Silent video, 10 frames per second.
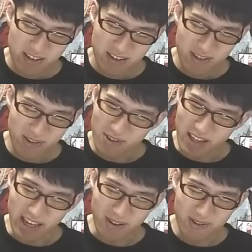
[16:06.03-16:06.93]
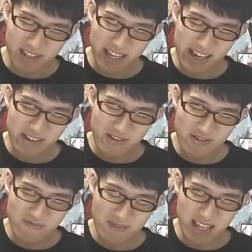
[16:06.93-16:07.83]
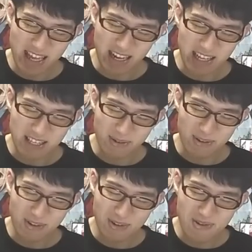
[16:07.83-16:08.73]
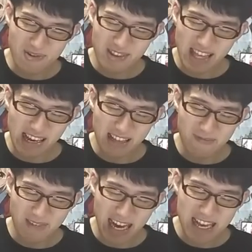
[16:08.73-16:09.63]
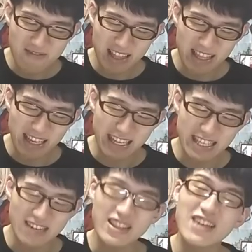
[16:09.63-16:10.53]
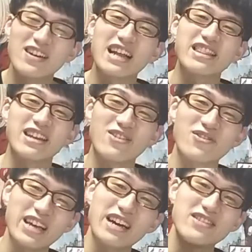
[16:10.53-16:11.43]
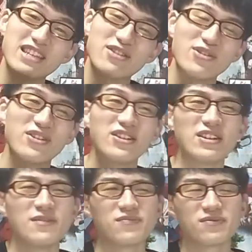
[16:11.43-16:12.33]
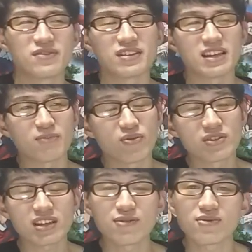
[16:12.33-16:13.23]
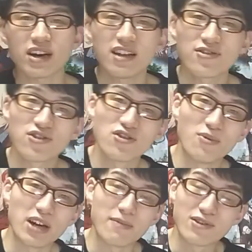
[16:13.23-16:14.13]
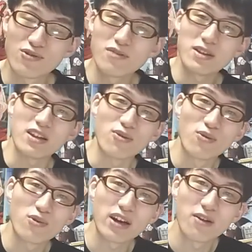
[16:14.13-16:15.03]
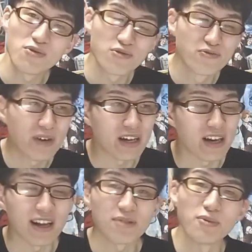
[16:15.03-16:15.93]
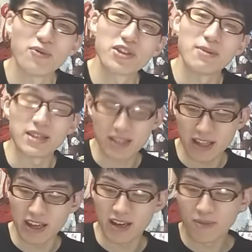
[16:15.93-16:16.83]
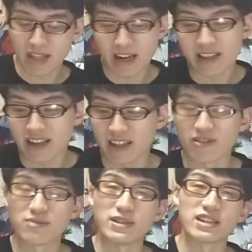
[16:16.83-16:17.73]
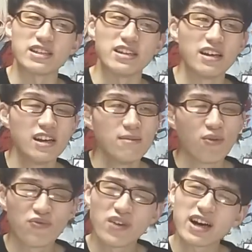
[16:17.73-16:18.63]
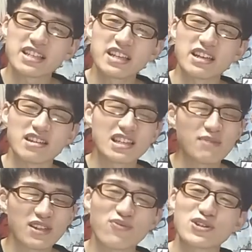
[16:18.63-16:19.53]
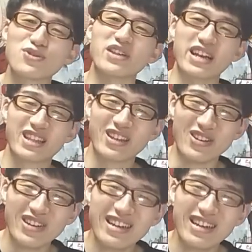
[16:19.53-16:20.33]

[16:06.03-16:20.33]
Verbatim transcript: ちょっとねこの青春みたいな感じでこのちょっとゆるさが相まった感じがまたまらんだよねこのダークさとうんやっぱこの先ほど緩急もねやっぱそういう面ではここら辺ほんとうまいなと思ってますねもうただただ楽しみだしもう不安が一気に全て吹き飛んだなっていう